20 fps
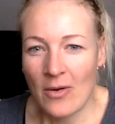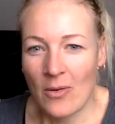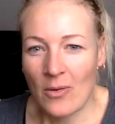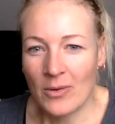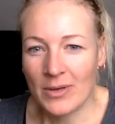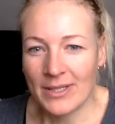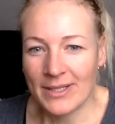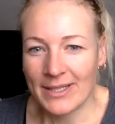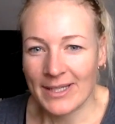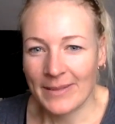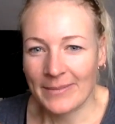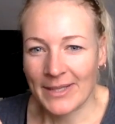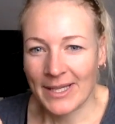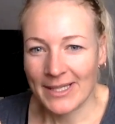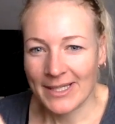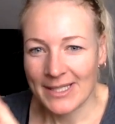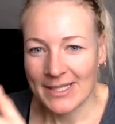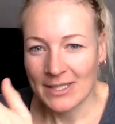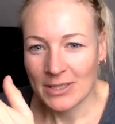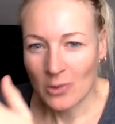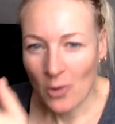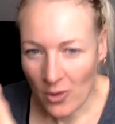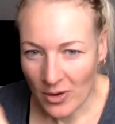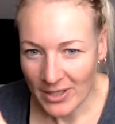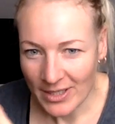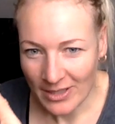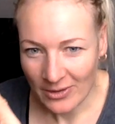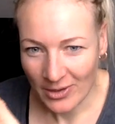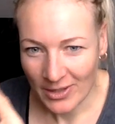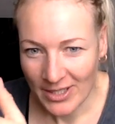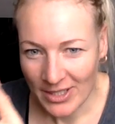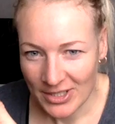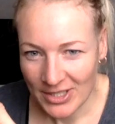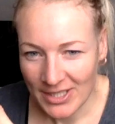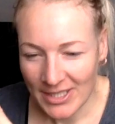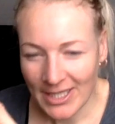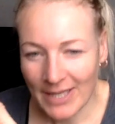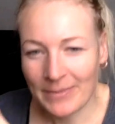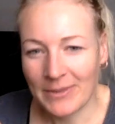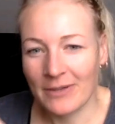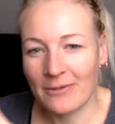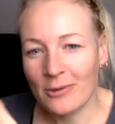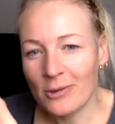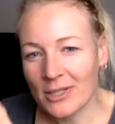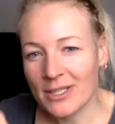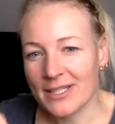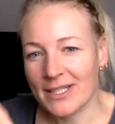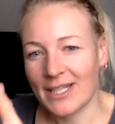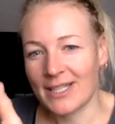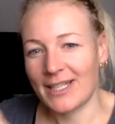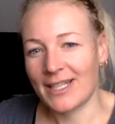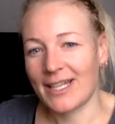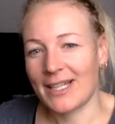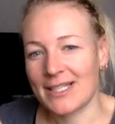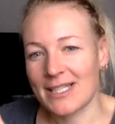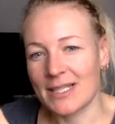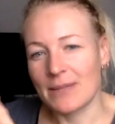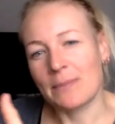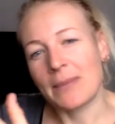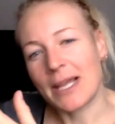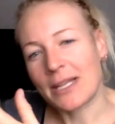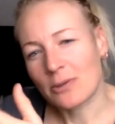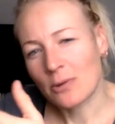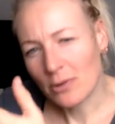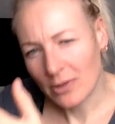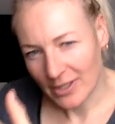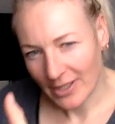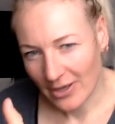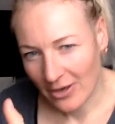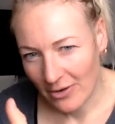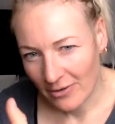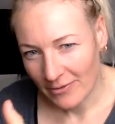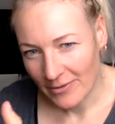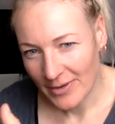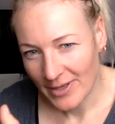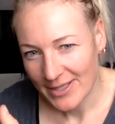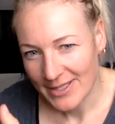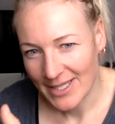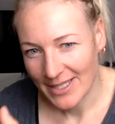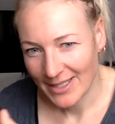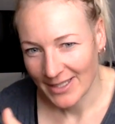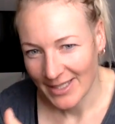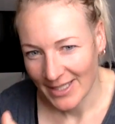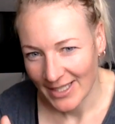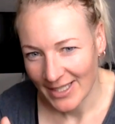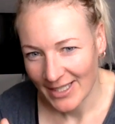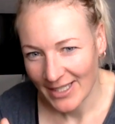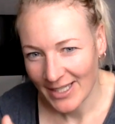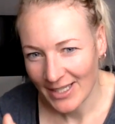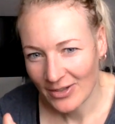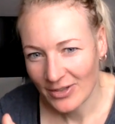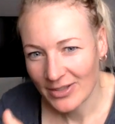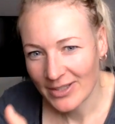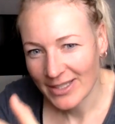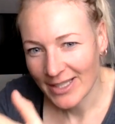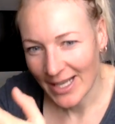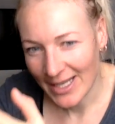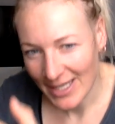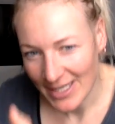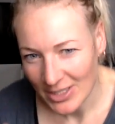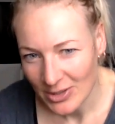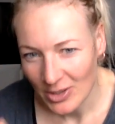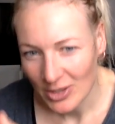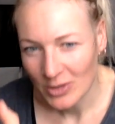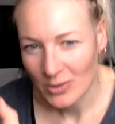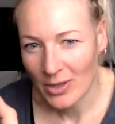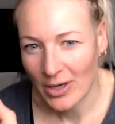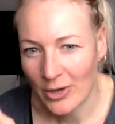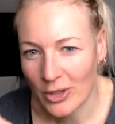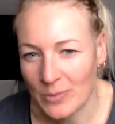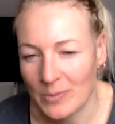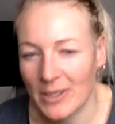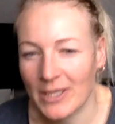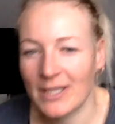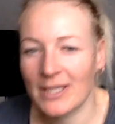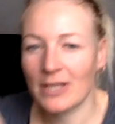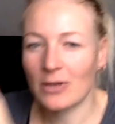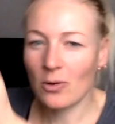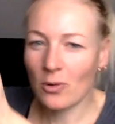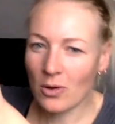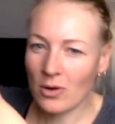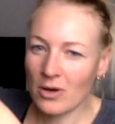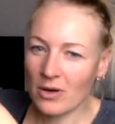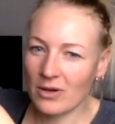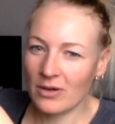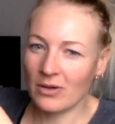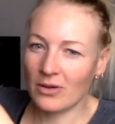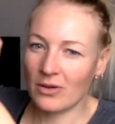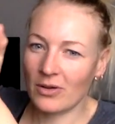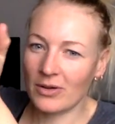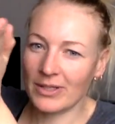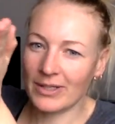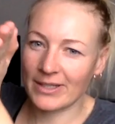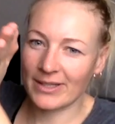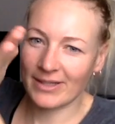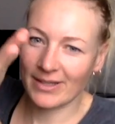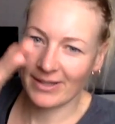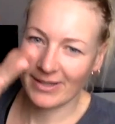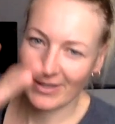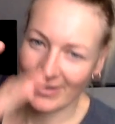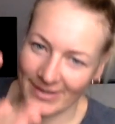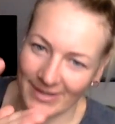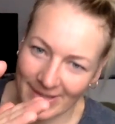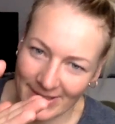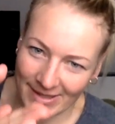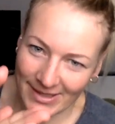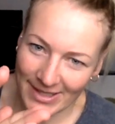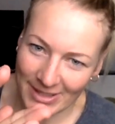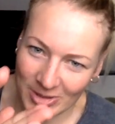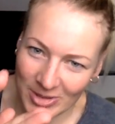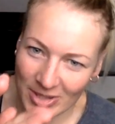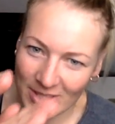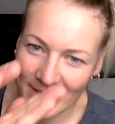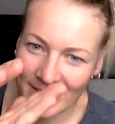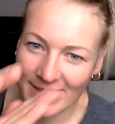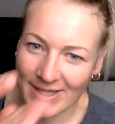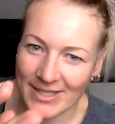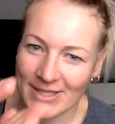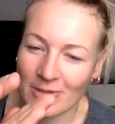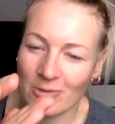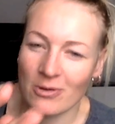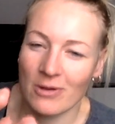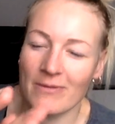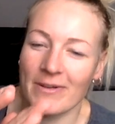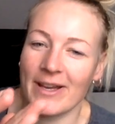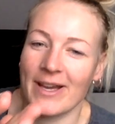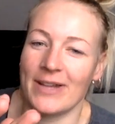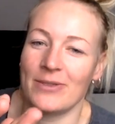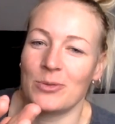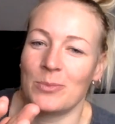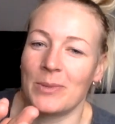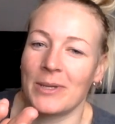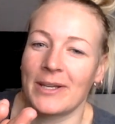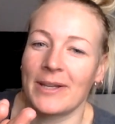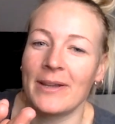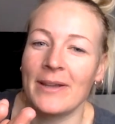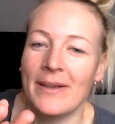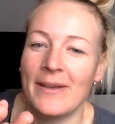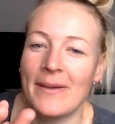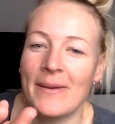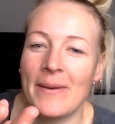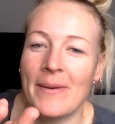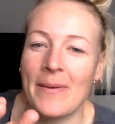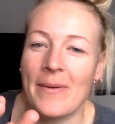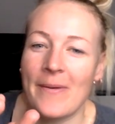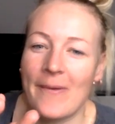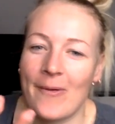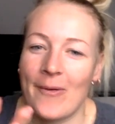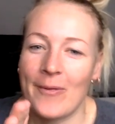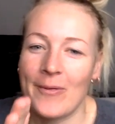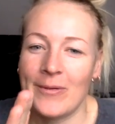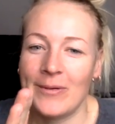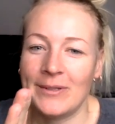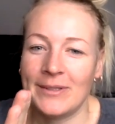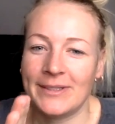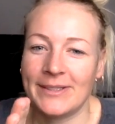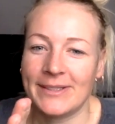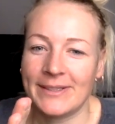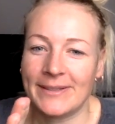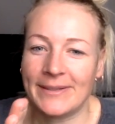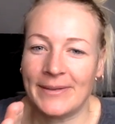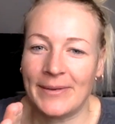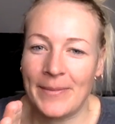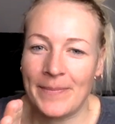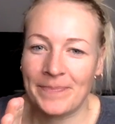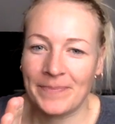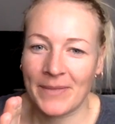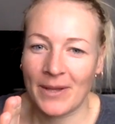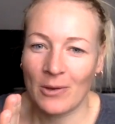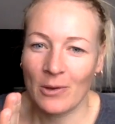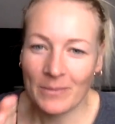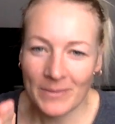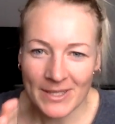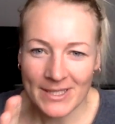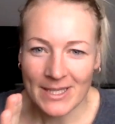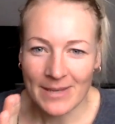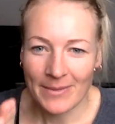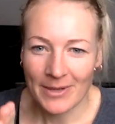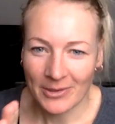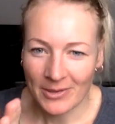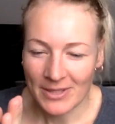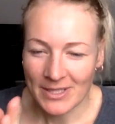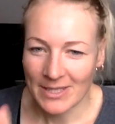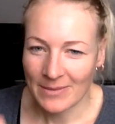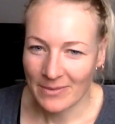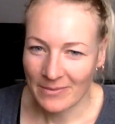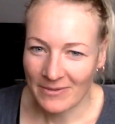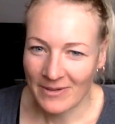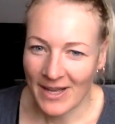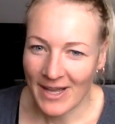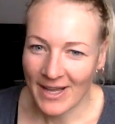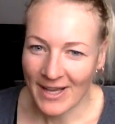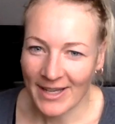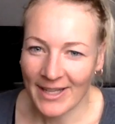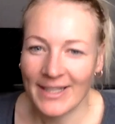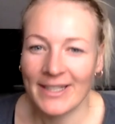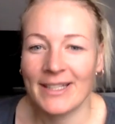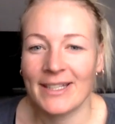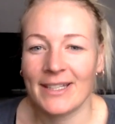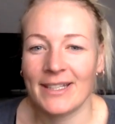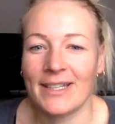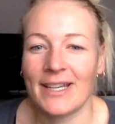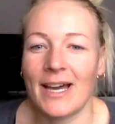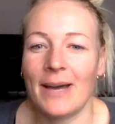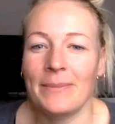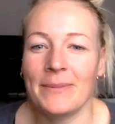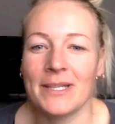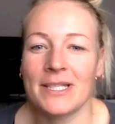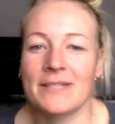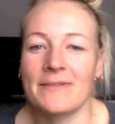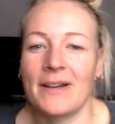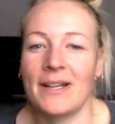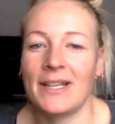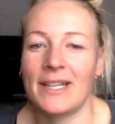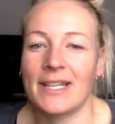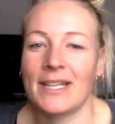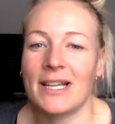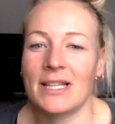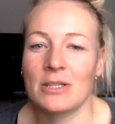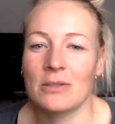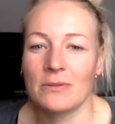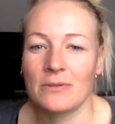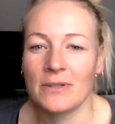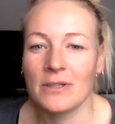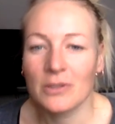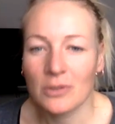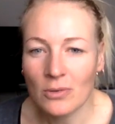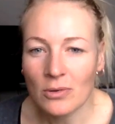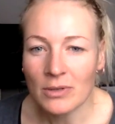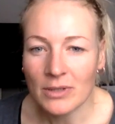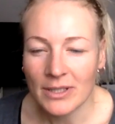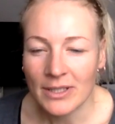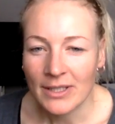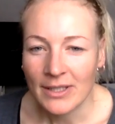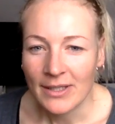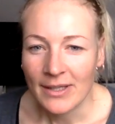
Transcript: und nehmt dann diesen Druck, den euch der Ski gibt. Ihr fühlt es richtig, jetzt ist mehr Druck drauf. Ihr seid in den Knien und dann lasst ihr euch so rausspicken, geht hoch und lasst euch in die nächste Kurve reinspicken. Und ähm, übt das aber trotzdem im Flacheren. Da habt ihr zwar nicht ganz so viel Druck,